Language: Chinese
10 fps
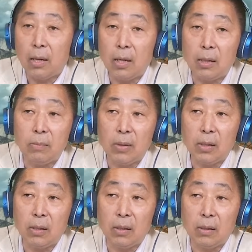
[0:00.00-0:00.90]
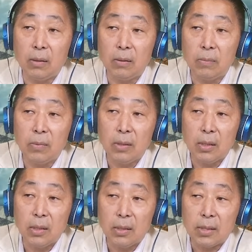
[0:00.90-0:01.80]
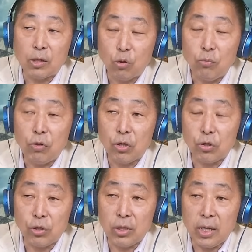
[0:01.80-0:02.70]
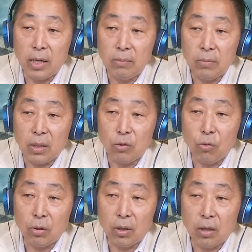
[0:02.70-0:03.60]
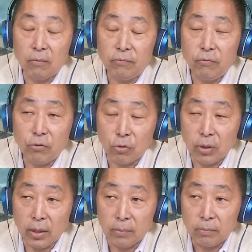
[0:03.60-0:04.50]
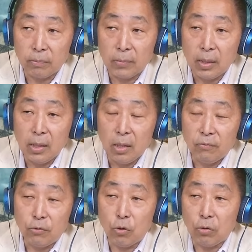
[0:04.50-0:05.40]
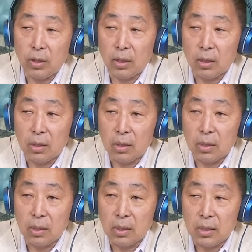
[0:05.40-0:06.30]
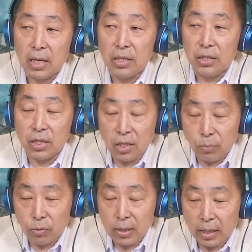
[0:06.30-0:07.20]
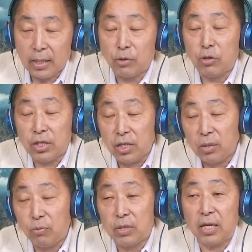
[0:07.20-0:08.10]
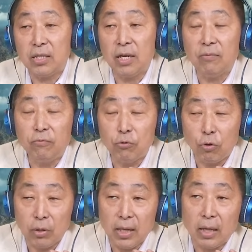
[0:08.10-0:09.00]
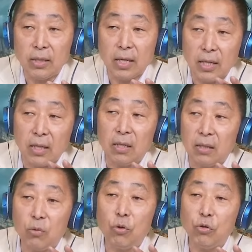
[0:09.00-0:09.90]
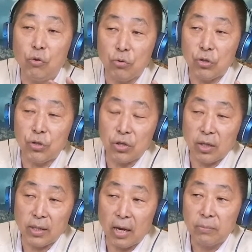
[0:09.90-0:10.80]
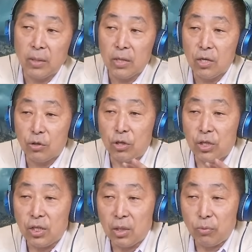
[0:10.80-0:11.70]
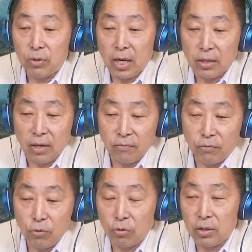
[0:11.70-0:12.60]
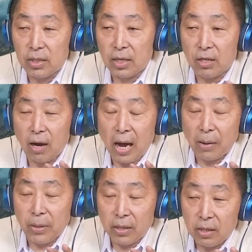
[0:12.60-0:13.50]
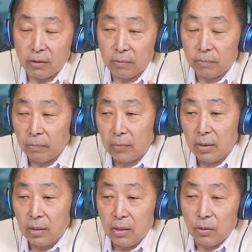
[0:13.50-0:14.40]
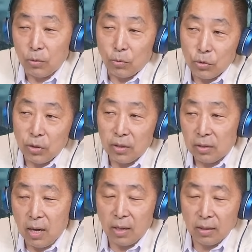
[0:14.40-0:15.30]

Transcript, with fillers: 那呃，在周末的时间，德国的副总理、副总理兼经济部长，应该说经济部长兼副总理啊，在在德国用语是这样，就经济部长兼副总理，这个叫哈贝克的。会，我说，